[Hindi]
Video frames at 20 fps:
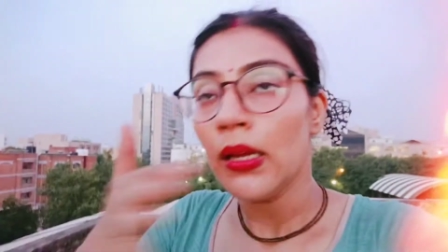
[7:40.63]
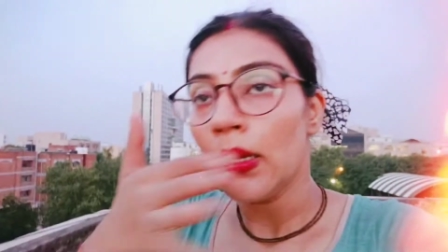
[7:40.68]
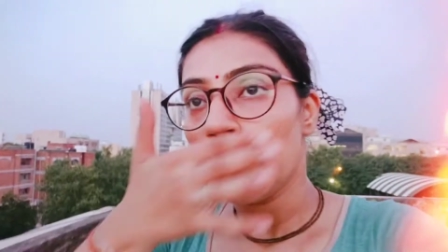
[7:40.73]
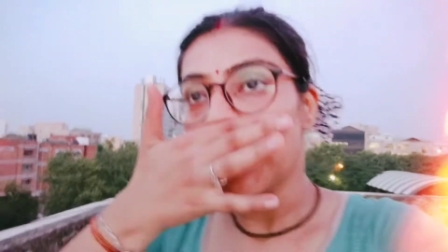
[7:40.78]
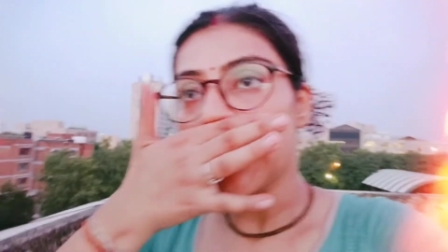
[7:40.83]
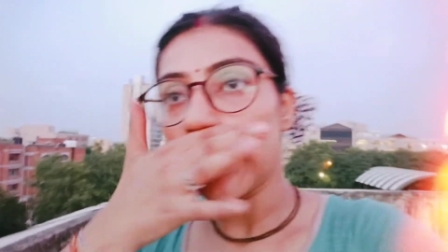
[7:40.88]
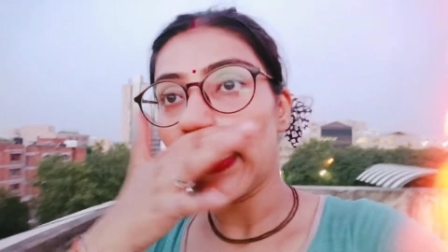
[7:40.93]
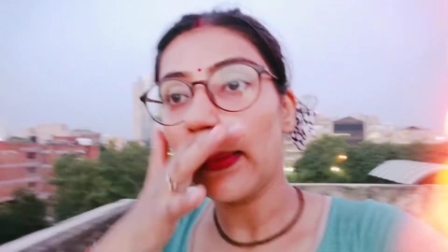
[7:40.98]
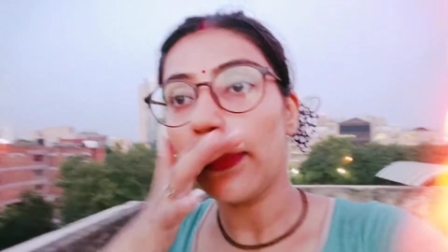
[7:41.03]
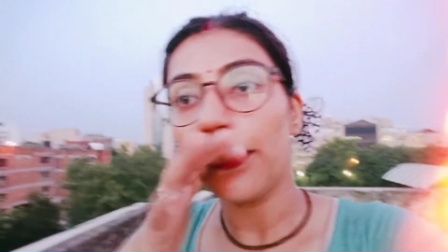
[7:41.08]

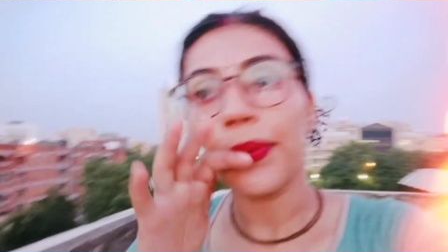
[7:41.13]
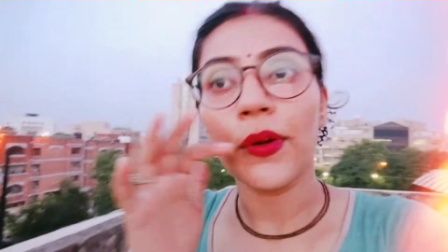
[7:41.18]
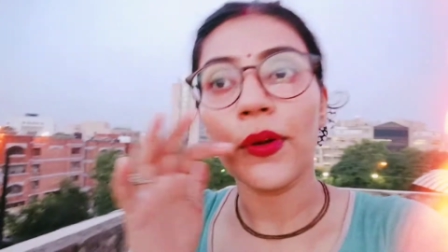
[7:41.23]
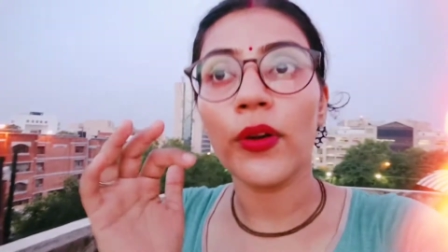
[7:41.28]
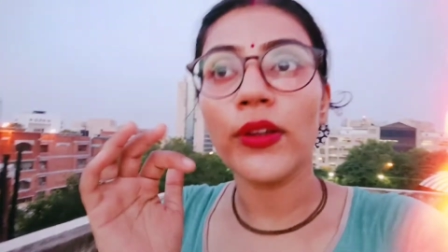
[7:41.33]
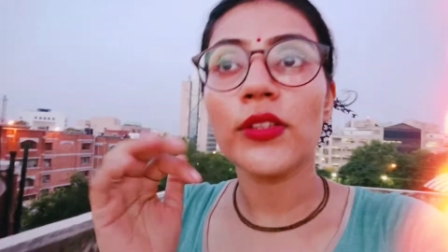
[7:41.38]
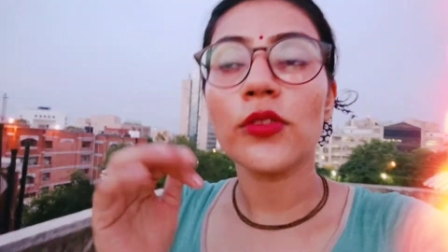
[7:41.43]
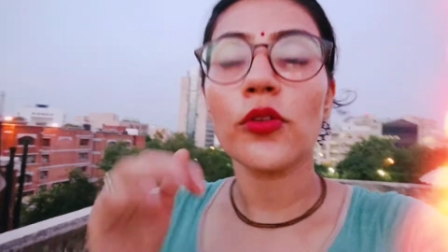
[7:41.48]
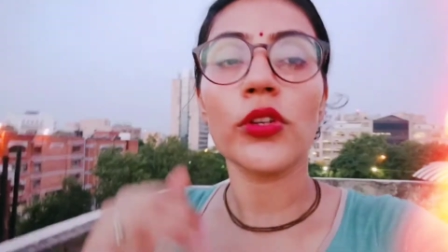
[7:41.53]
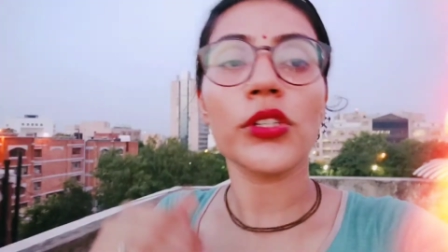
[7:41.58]
मतलब कोई
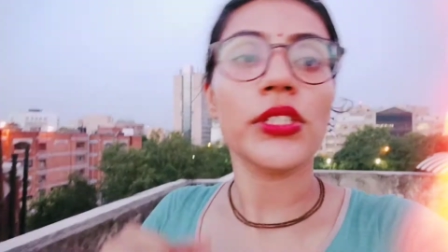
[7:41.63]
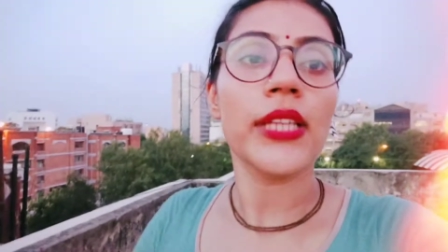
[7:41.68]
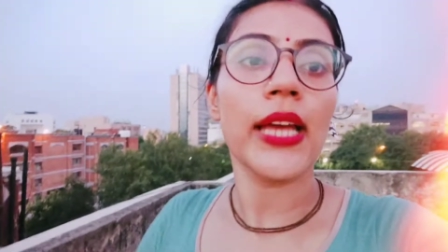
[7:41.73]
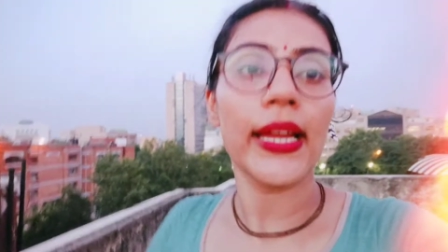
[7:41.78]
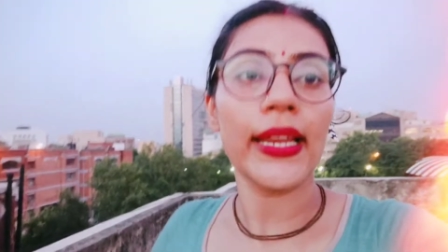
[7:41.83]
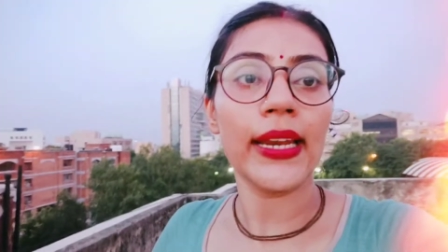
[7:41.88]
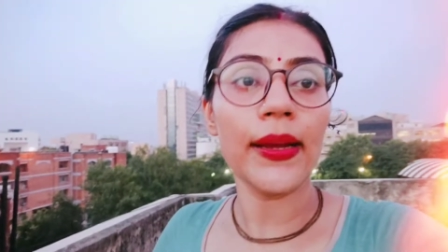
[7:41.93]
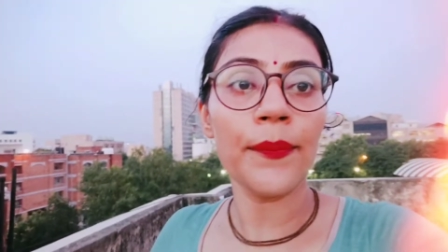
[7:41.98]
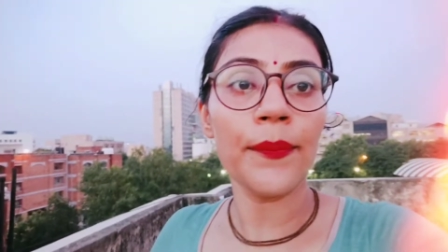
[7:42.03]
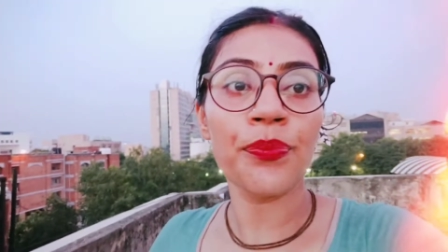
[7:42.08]
सोचता है
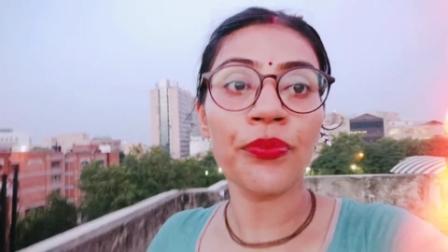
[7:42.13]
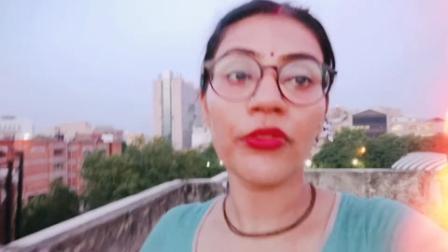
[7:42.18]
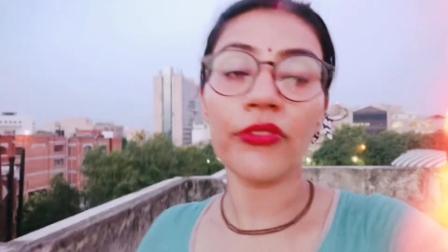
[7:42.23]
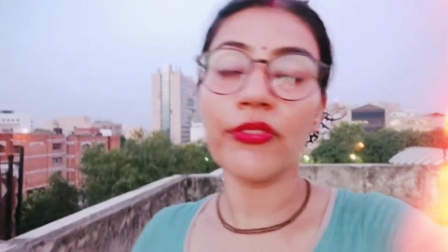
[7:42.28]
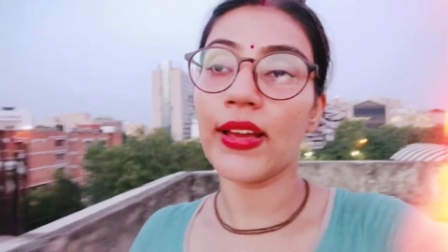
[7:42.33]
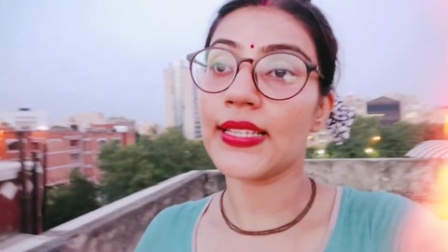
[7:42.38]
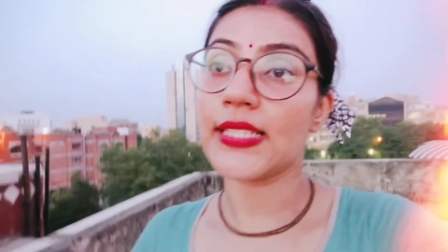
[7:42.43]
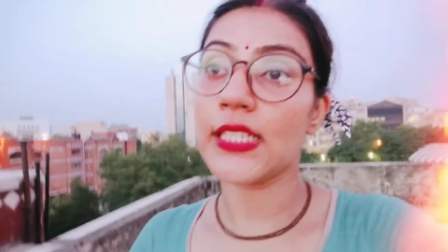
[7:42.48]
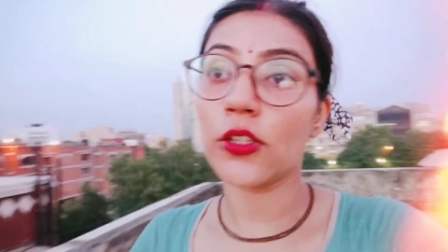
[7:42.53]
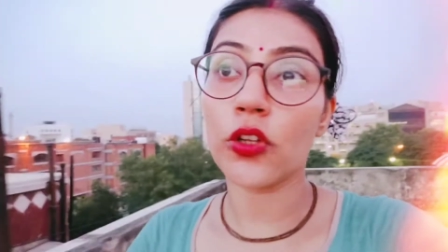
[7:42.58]
ना
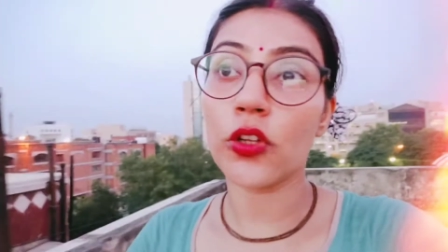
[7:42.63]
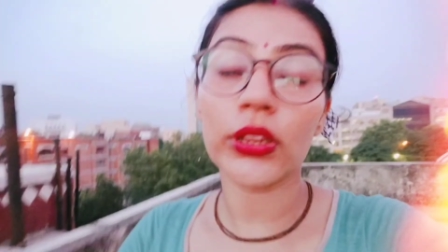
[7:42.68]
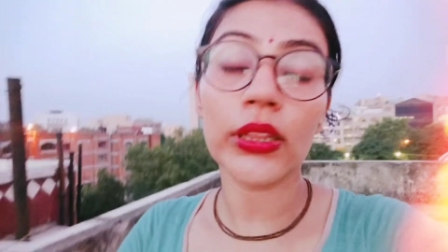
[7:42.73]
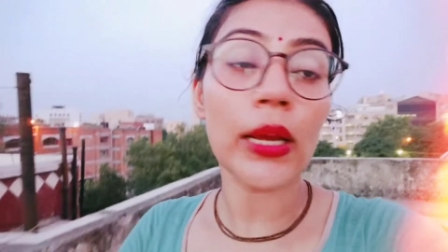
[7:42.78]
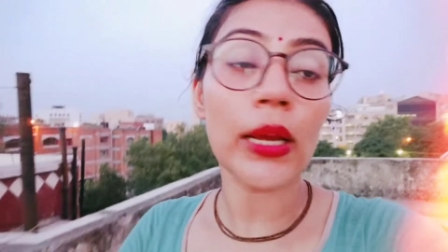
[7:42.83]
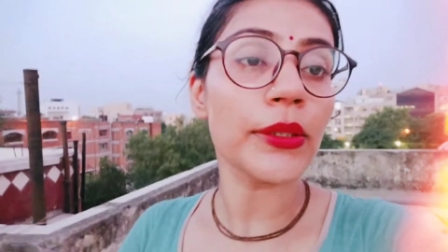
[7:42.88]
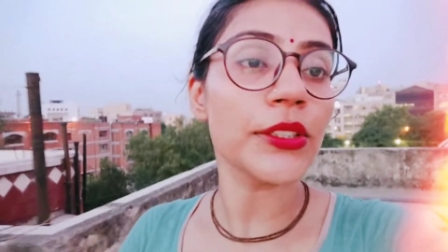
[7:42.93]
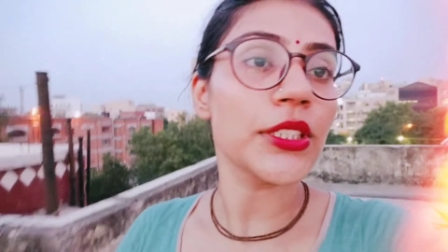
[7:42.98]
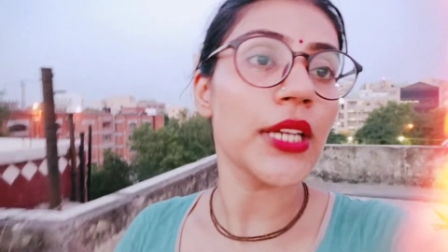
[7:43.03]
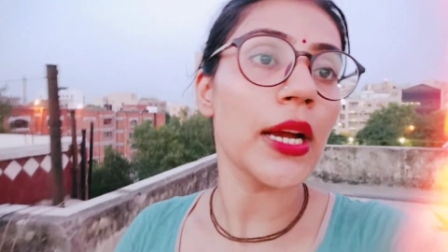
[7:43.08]
वैसे तो इतना
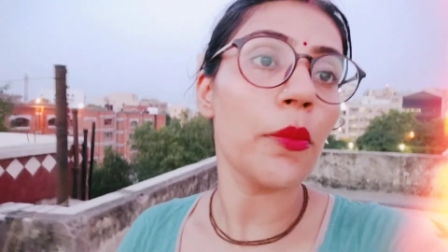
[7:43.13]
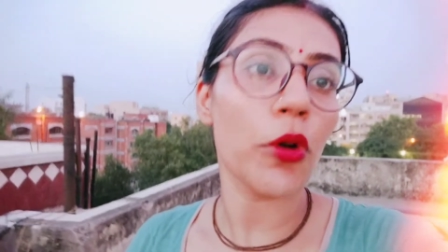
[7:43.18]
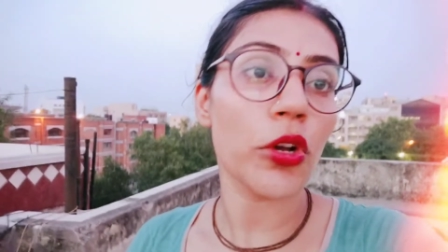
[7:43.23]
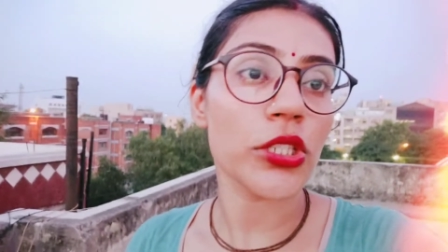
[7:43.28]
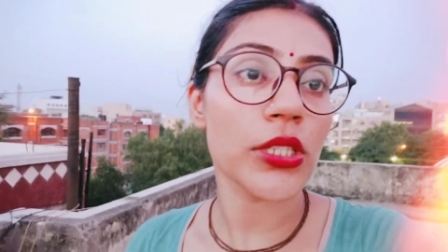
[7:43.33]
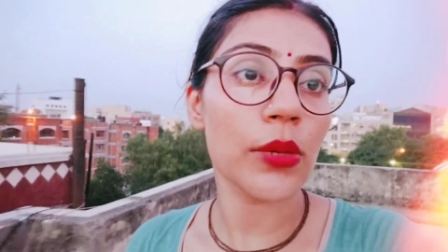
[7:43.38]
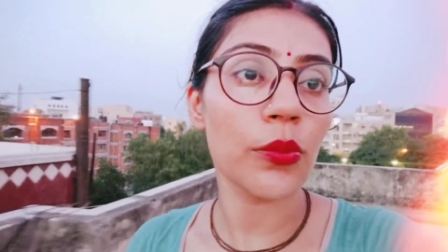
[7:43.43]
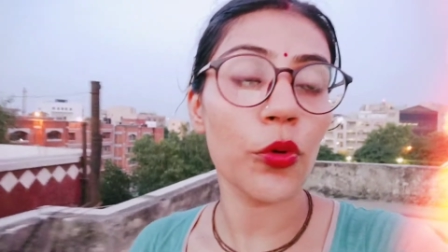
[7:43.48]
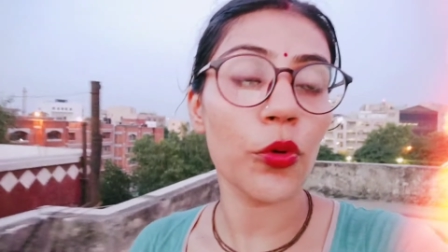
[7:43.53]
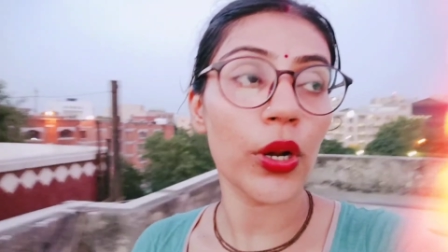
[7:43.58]
अच्छा
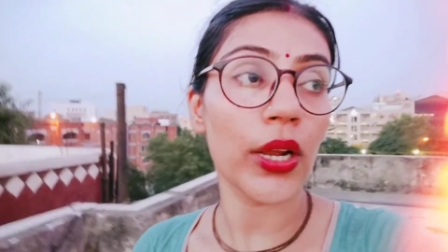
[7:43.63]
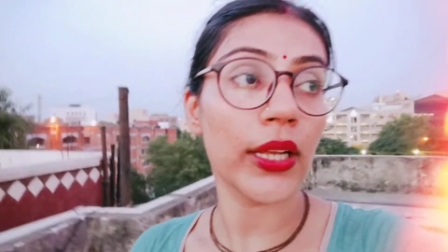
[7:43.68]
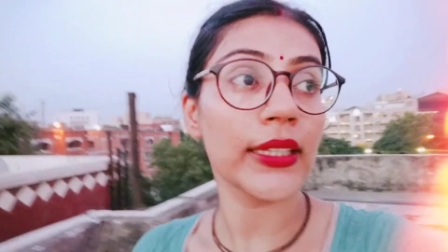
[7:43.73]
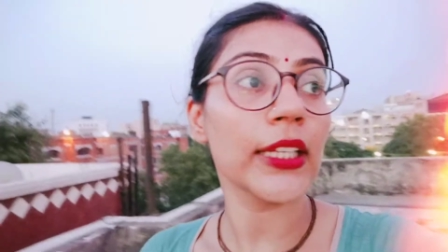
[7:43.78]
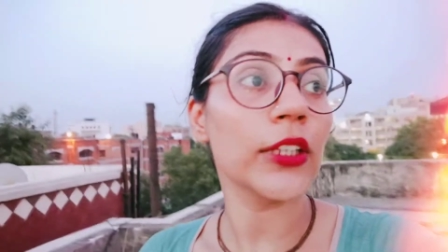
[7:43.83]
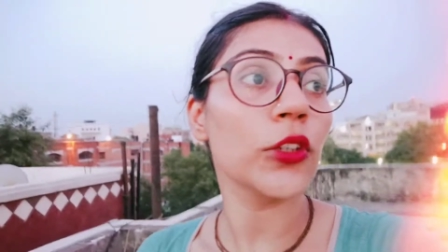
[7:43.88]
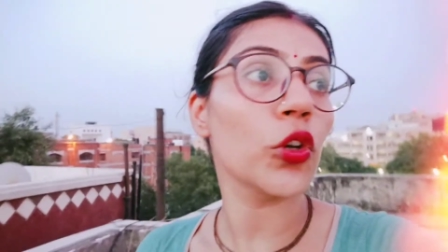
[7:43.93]
मौसम हो रहा था